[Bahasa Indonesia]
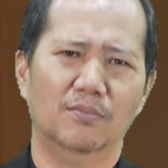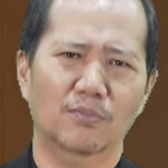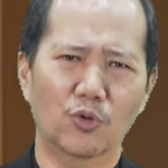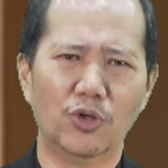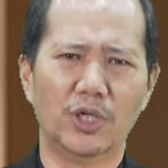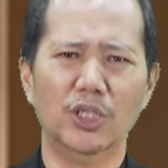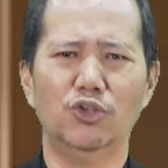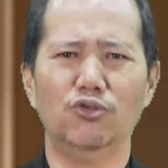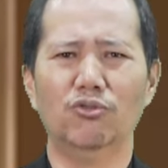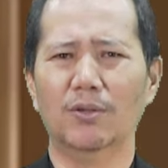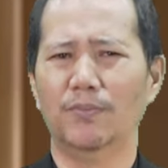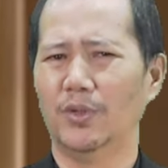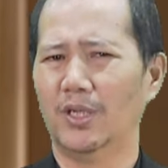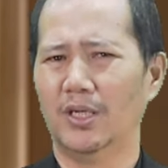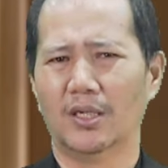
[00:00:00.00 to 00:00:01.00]
Mungkin juga
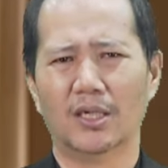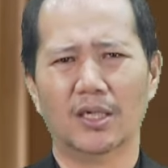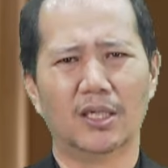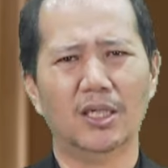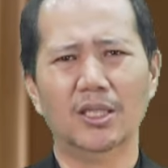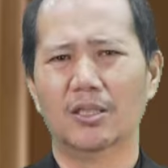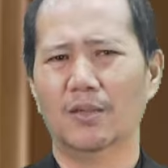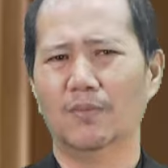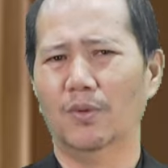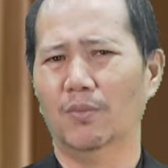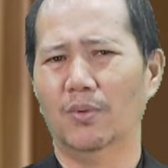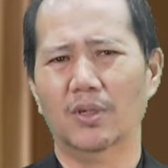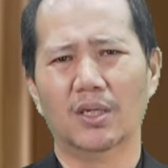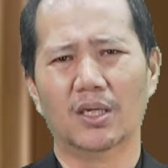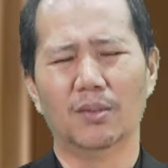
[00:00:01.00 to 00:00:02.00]
pikiran kita
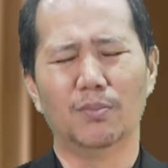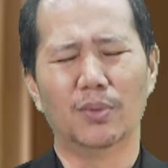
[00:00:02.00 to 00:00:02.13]
memberikan